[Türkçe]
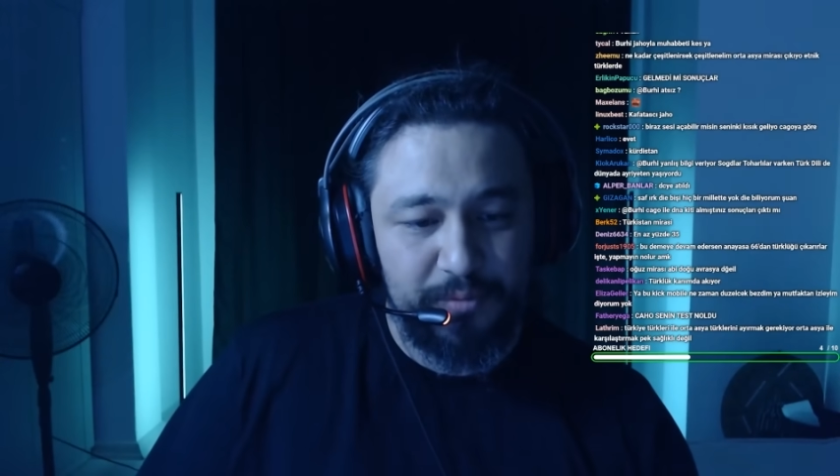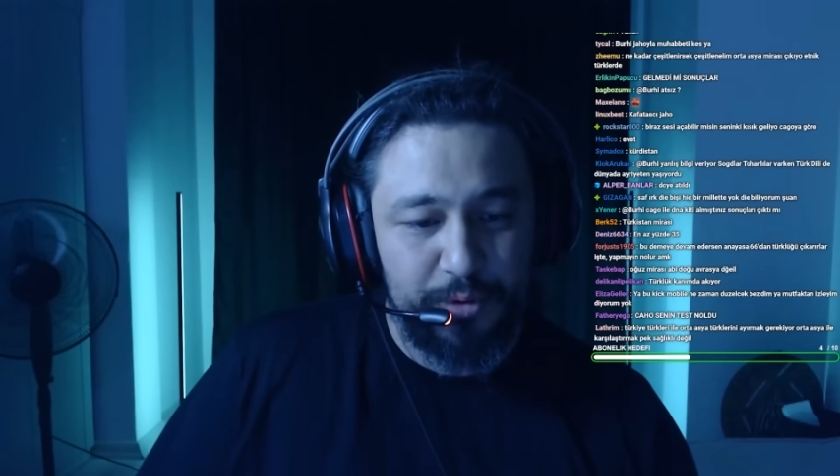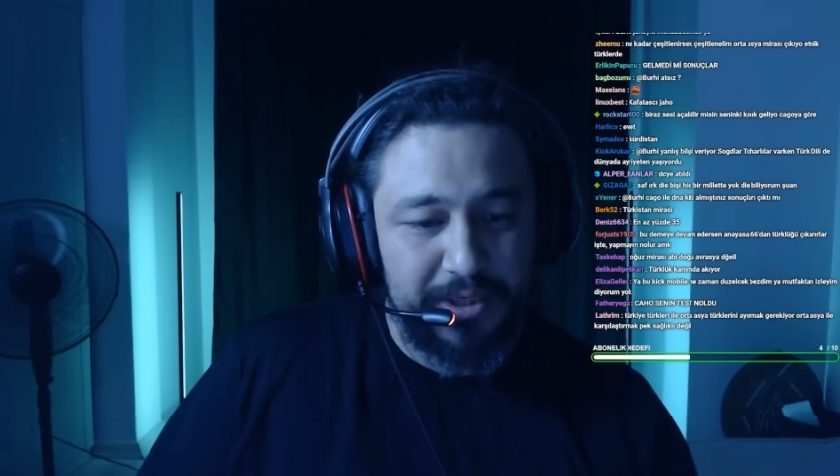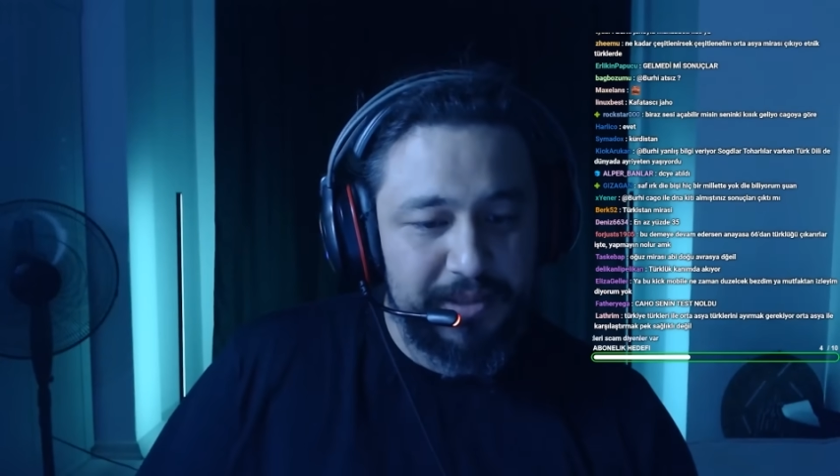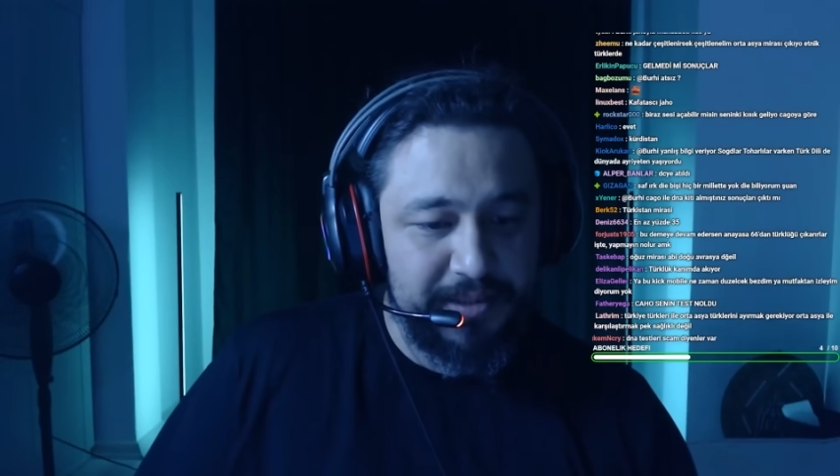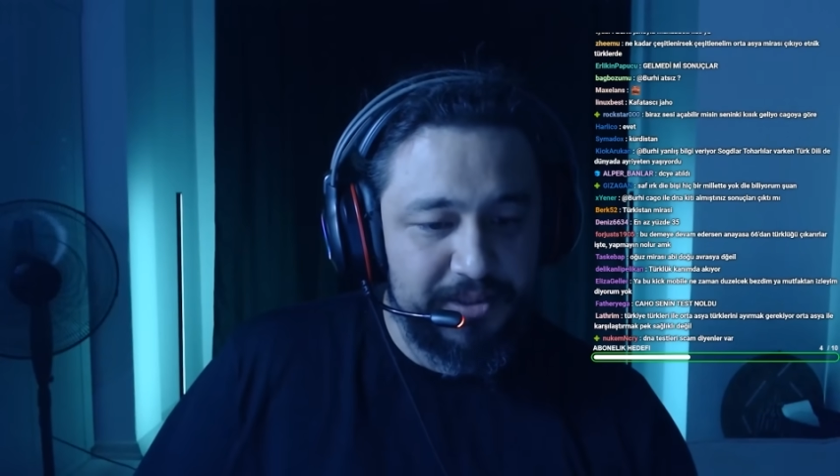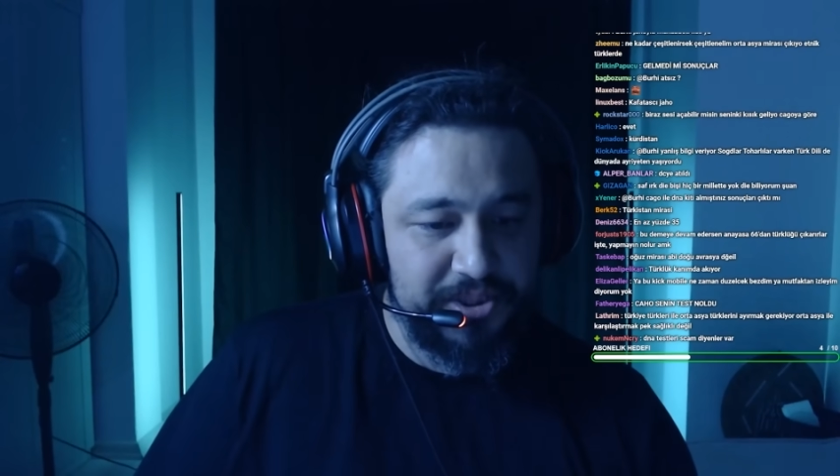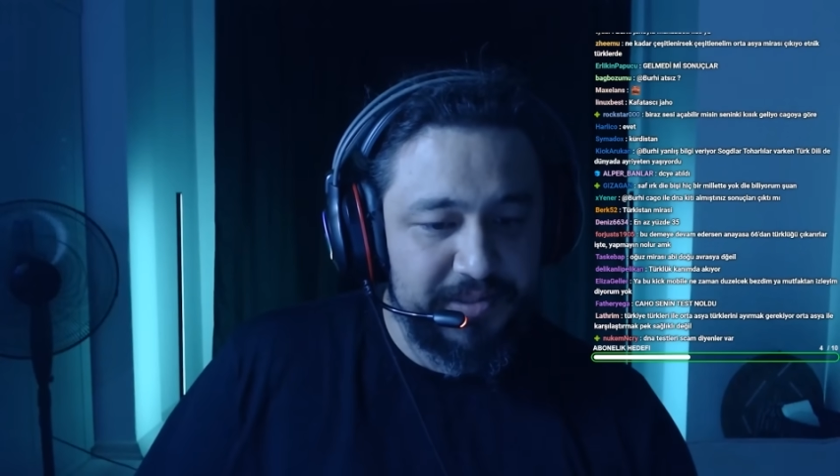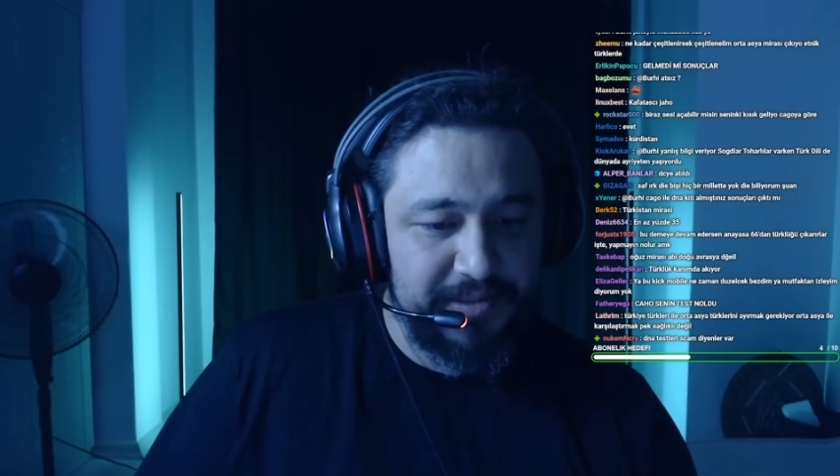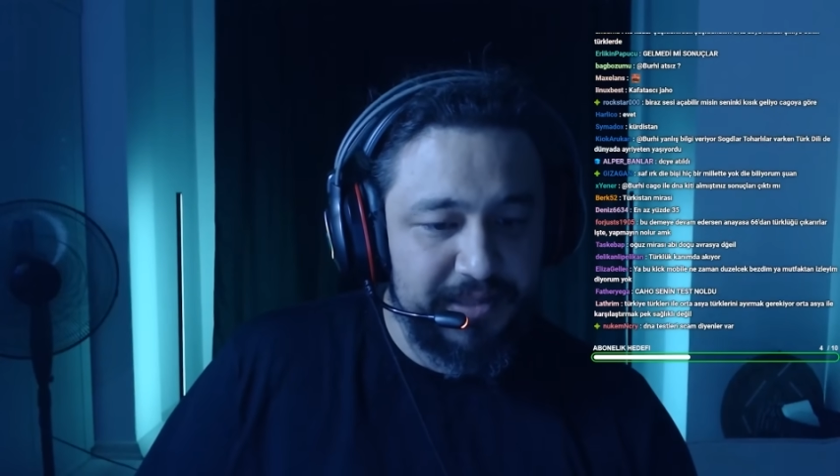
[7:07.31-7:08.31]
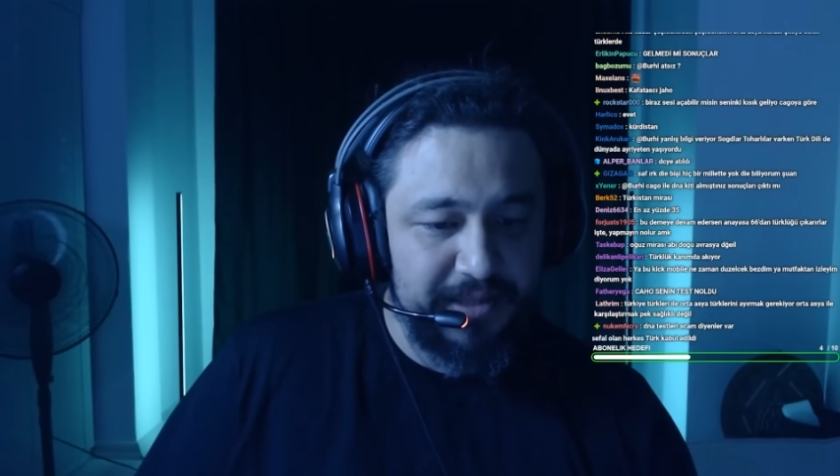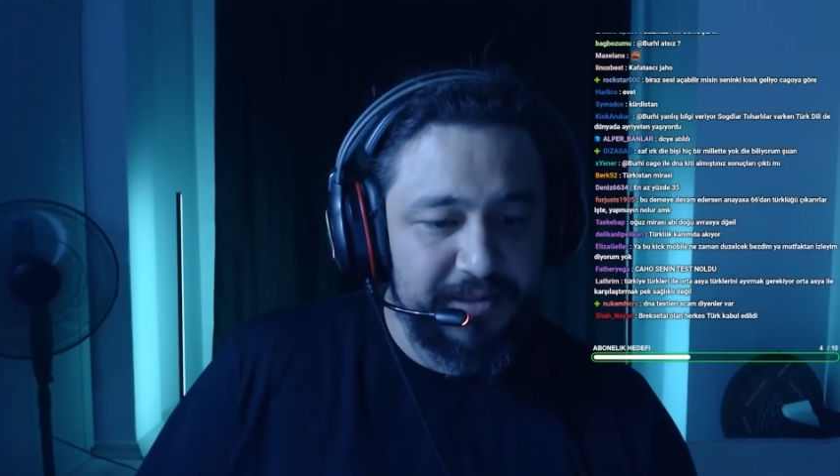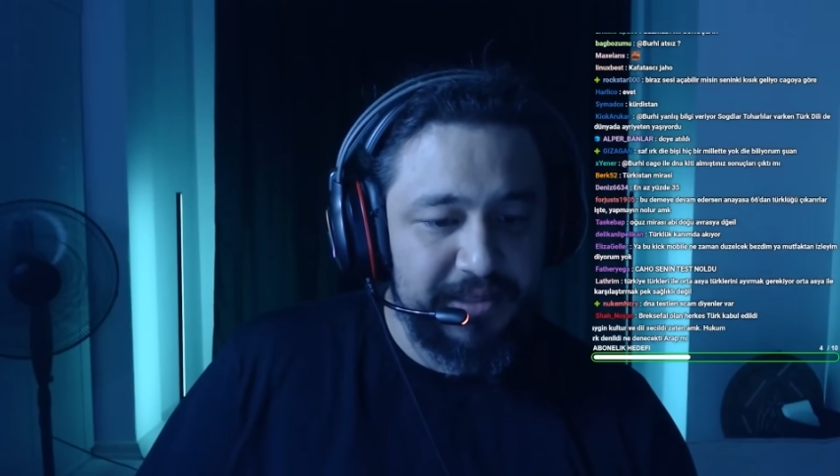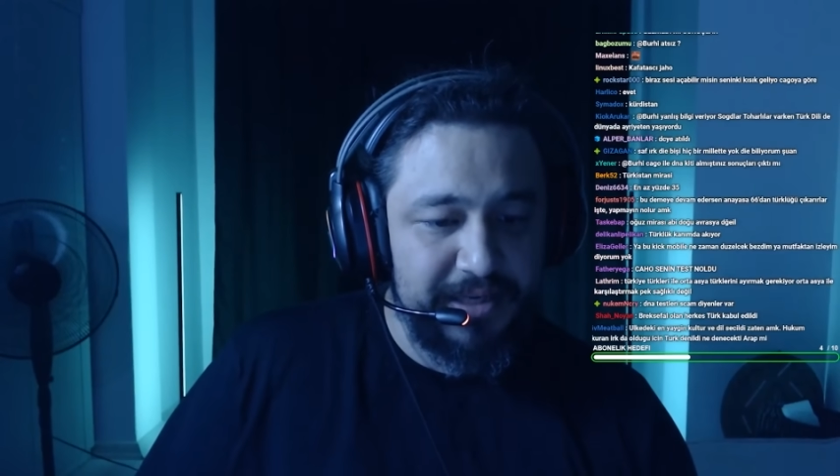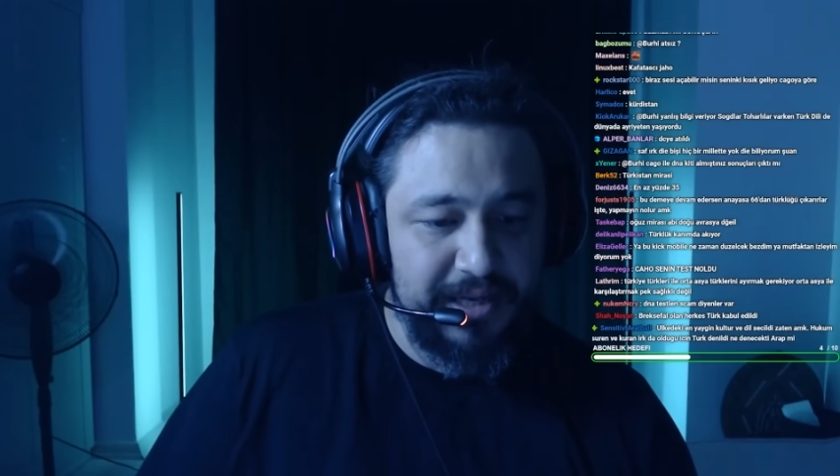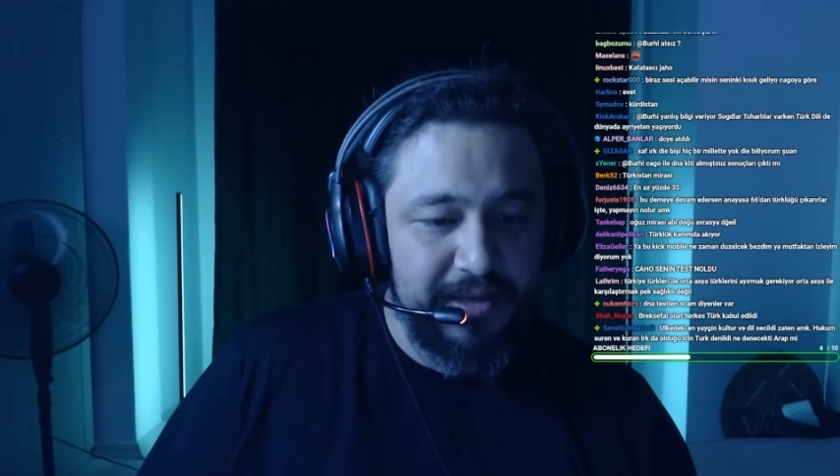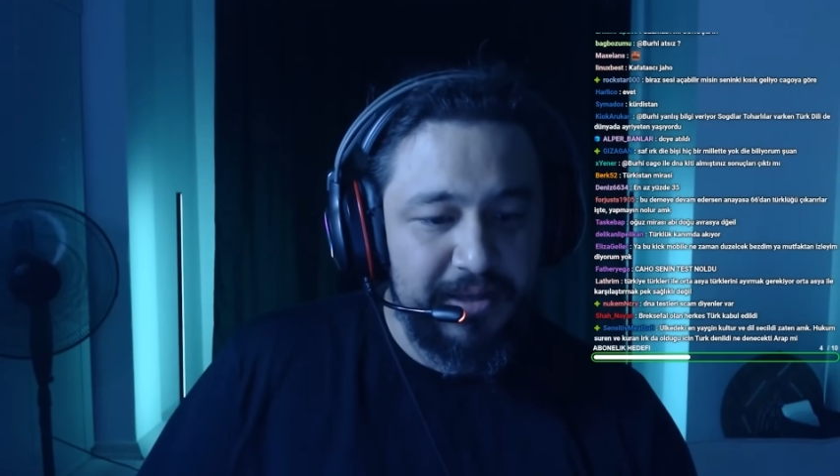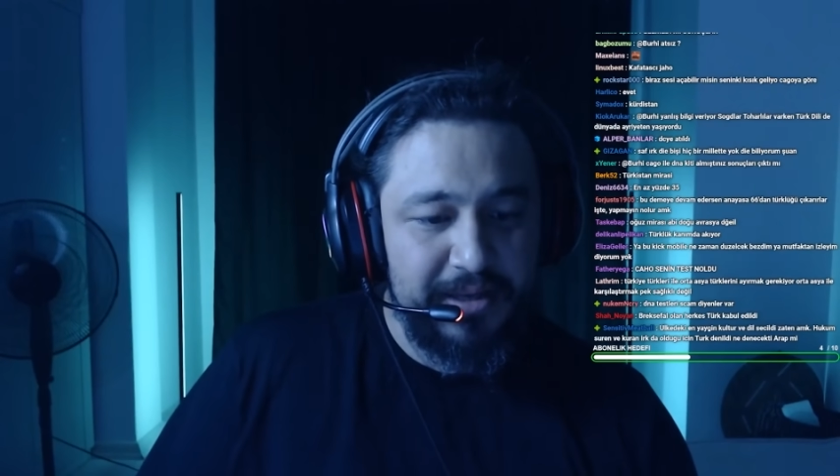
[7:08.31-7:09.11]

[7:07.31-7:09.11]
ülkeler açısından da yine